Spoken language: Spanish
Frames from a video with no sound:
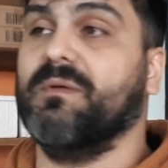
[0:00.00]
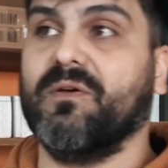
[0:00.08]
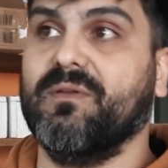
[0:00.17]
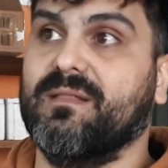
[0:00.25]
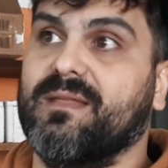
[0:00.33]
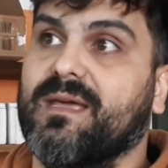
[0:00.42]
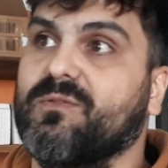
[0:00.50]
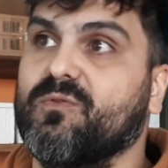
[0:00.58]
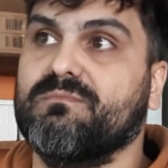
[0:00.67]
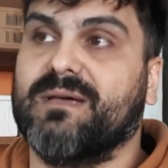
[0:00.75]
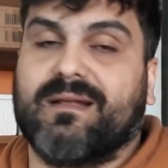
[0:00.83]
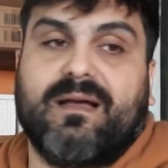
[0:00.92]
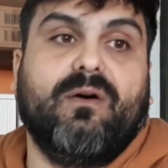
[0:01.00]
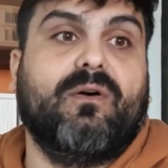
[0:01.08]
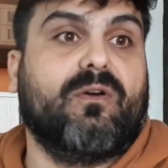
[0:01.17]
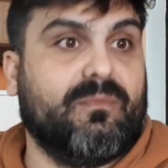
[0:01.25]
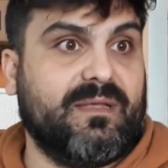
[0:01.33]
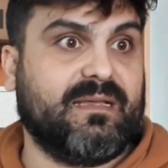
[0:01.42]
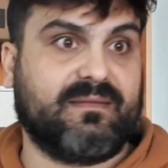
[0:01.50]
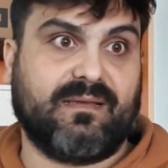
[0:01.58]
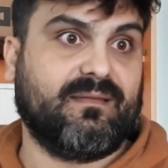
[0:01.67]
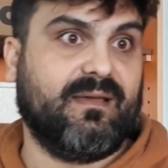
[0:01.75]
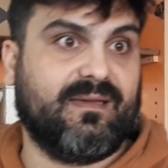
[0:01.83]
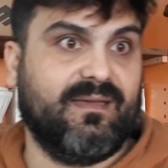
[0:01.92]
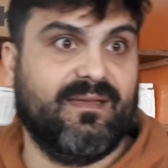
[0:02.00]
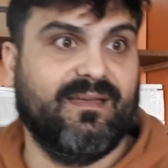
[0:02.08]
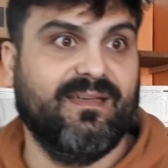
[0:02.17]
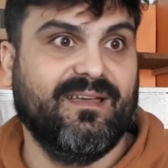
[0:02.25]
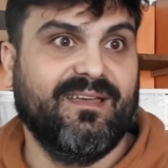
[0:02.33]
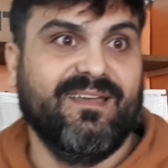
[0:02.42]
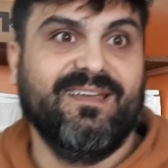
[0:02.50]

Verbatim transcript: pero hoy en día hay un mercado de gomitas ácidas que,